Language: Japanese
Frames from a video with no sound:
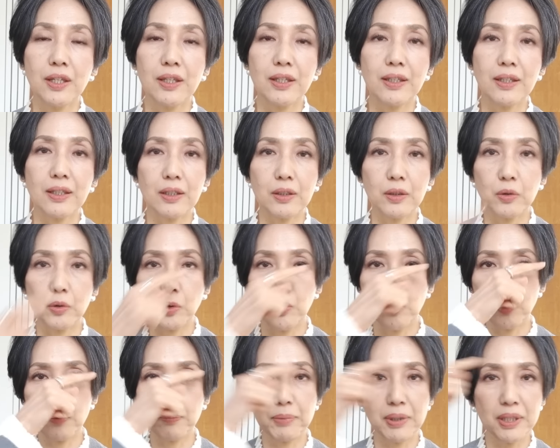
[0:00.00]
えー、
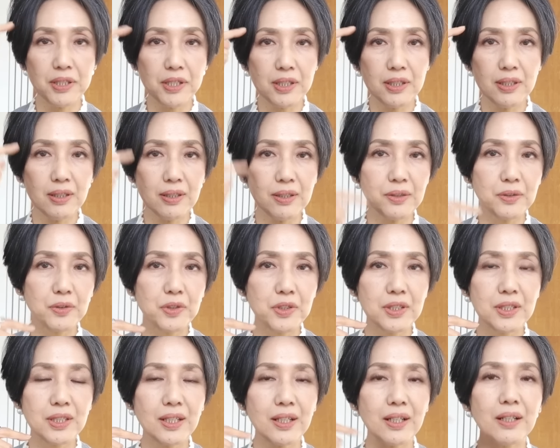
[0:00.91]
こうパチンと
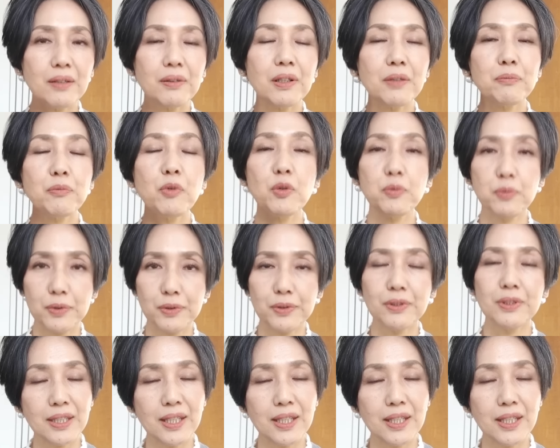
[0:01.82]
したボブ